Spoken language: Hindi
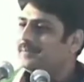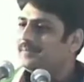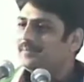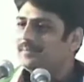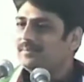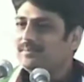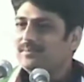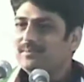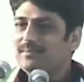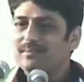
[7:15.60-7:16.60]
स्वागत है
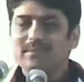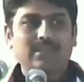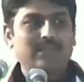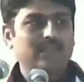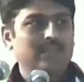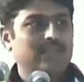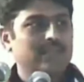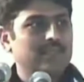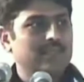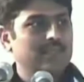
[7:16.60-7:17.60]
स्वागत है स्वागत है
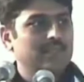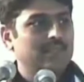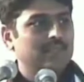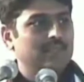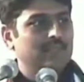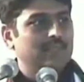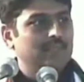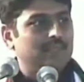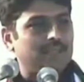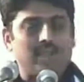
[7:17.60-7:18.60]

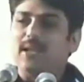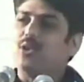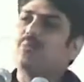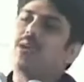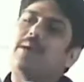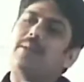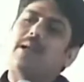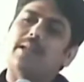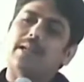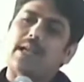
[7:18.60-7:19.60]
कर ले कोई मुकाबला
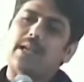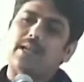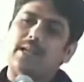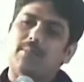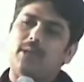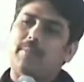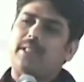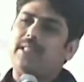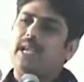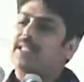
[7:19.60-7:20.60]
हमारा क्या करेगा बोले
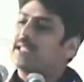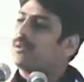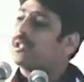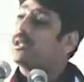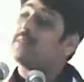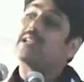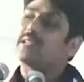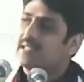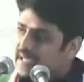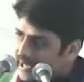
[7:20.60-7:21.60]
पत्नियां ऐसे बोलती है मैंने कहा
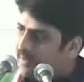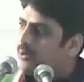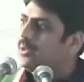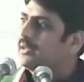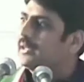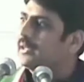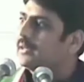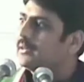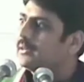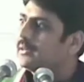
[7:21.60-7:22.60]
इससे ज्यादा बोलती हैं
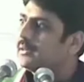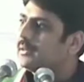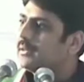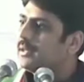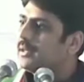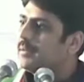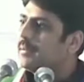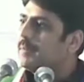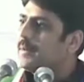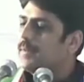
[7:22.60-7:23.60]

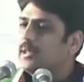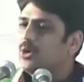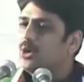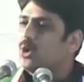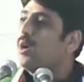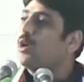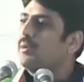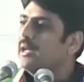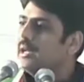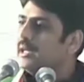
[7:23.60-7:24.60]
मैं अपनी पत्नी को गोवा
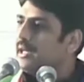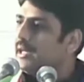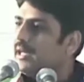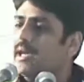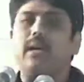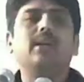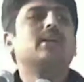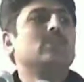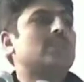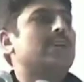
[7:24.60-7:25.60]
घुमाने के लिए ले गया
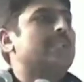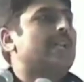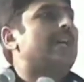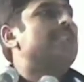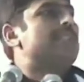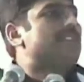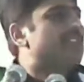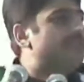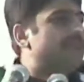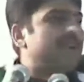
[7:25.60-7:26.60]
तो कहीं था नहीं
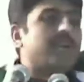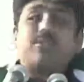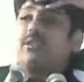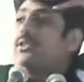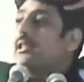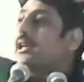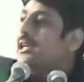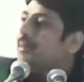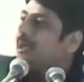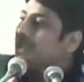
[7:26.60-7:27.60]
चर्च में ले गए उसने श्रद्धा
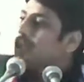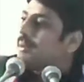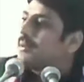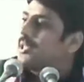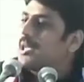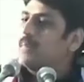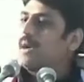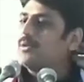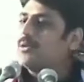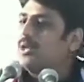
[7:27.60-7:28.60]
के मारे ईसा मसीह के
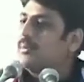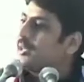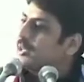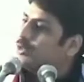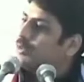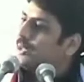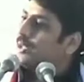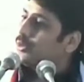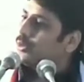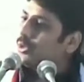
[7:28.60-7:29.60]
बाप छू लिए मैंने कहा तू
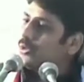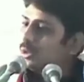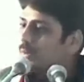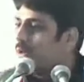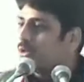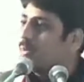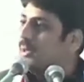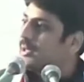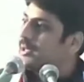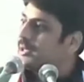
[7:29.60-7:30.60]
मेरे तो नहीं छूती बोले तू भी
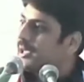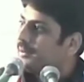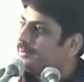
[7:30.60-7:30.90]
लटक जा